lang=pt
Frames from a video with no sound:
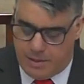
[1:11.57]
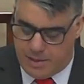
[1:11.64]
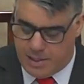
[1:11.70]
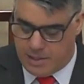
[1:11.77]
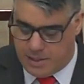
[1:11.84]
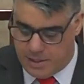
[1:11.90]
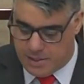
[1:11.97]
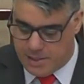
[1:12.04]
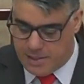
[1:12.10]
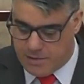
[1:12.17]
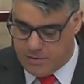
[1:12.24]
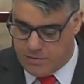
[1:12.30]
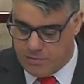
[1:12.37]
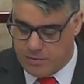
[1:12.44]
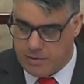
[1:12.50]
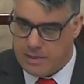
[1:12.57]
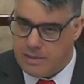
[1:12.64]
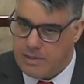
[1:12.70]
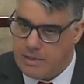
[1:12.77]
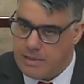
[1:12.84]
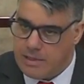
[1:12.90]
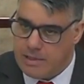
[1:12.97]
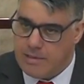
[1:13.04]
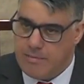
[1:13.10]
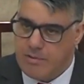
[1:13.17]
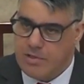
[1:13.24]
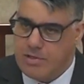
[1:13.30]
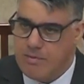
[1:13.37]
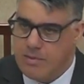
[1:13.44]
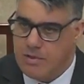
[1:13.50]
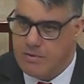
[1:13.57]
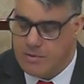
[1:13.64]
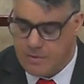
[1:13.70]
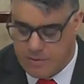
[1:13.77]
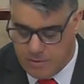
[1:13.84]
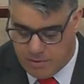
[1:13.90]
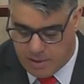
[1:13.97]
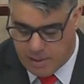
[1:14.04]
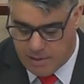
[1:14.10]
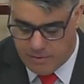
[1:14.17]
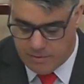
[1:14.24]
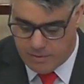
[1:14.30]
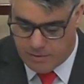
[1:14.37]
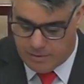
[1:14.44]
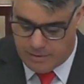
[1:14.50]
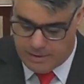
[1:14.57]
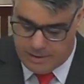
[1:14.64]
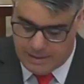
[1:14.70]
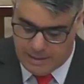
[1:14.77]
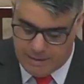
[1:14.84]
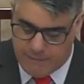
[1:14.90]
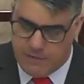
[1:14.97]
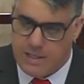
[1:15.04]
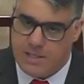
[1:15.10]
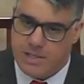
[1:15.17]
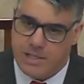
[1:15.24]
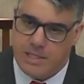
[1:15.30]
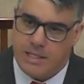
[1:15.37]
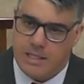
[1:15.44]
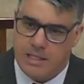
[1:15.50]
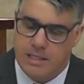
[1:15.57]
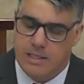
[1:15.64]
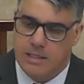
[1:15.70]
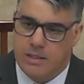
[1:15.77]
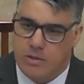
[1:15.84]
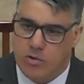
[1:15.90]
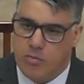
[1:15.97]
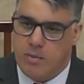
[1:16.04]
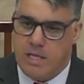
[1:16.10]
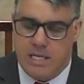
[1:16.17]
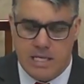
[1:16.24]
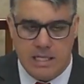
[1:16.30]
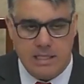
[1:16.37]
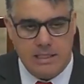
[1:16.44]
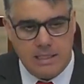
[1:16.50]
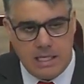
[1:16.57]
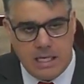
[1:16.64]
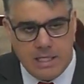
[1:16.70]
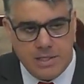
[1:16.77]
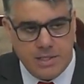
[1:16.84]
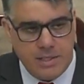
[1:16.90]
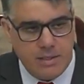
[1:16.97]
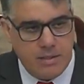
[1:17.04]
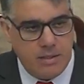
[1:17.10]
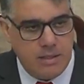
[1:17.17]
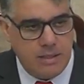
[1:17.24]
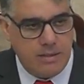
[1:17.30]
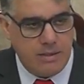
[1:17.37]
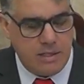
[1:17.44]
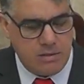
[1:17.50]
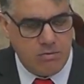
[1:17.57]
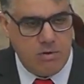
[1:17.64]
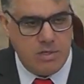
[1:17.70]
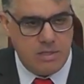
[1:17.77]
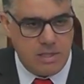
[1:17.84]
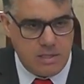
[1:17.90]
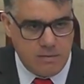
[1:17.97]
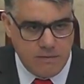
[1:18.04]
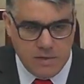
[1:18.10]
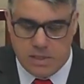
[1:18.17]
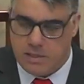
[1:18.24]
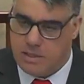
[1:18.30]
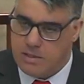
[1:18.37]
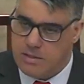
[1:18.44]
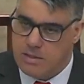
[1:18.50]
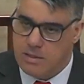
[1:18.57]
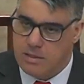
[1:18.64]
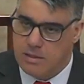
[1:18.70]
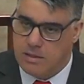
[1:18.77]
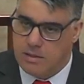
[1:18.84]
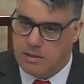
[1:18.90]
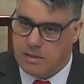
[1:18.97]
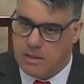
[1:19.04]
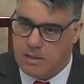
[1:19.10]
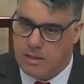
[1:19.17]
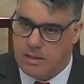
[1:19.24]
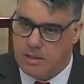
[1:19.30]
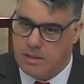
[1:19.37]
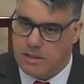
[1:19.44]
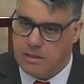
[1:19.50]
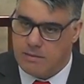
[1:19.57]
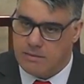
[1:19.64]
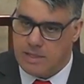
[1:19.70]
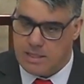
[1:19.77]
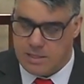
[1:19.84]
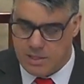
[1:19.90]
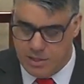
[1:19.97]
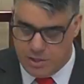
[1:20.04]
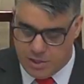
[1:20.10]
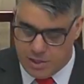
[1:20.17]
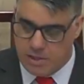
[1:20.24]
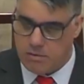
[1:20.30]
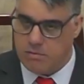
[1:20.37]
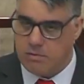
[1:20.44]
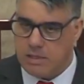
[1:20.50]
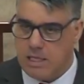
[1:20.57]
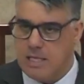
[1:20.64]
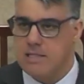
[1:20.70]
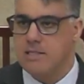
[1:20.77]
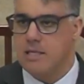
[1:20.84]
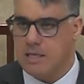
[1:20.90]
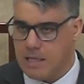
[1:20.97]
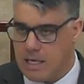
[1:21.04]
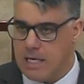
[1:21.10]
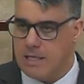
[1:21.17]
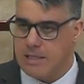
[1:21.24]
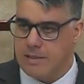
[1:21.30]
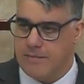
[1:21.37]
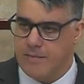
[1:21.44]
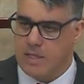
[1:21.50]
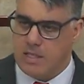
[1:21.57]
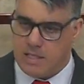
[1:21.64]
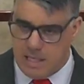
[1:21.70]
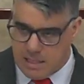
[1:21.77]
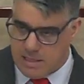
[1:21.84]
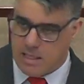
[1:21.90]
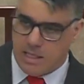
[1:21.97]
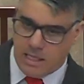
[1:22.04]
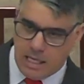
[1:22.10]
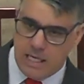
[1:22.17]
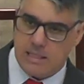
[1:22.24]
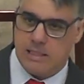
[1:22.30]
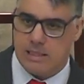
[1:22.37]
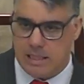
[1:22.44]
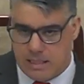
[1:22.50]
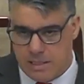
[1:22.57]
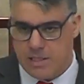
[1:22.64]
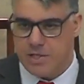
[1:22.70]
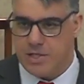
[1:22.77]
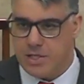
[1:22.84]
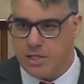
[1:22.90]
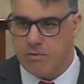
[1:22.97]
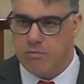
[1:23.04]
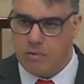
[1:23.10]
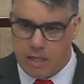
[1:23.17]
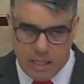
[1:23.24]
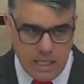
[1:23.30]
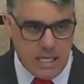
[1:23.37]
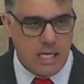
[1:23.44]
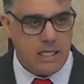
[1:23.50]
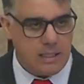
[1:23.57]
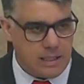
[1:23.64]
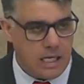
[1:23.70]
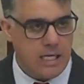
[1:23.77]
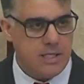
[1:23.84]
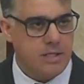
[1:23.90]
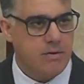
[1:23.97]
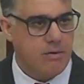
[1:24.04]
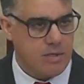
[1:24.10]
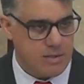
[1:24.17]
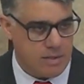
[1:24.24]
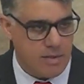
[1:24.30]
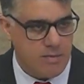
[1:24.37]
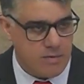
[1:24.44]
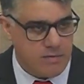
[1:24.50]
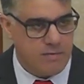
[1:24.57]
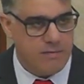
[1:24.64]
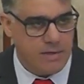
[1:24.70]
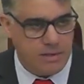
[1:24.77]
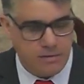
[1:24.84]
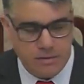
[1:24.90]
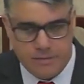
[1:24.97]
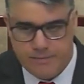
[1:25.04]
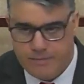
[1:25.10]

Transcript: Diante disso, eh, meus irmãos, eu quero eh, refletir uma realidade nas nossas vidas que dá sentido a esta carta. E essa carta dá sentido à realidade que nós temos vivendo.